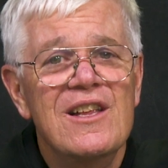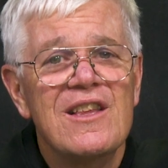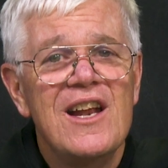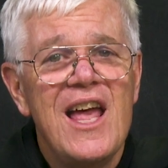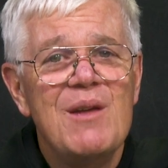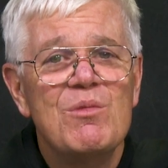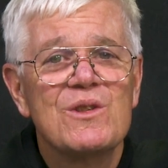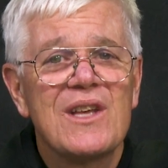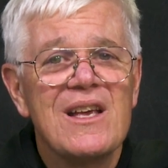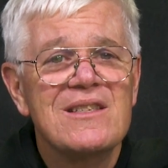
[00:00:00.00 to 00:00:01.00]

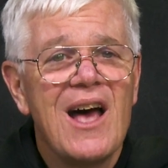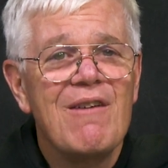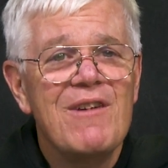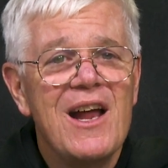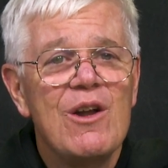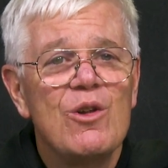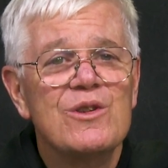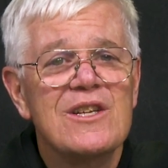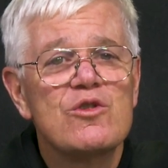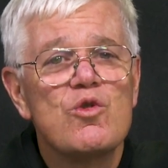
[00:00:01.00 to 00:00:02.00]
tenemos que
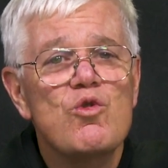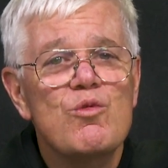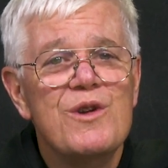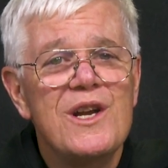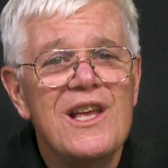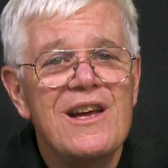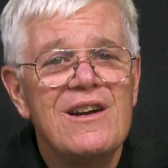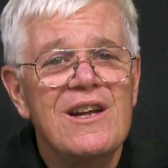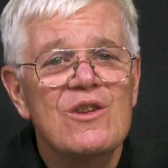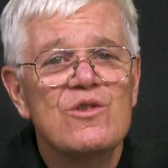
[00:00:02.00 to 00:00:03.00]
saberlo descubrir,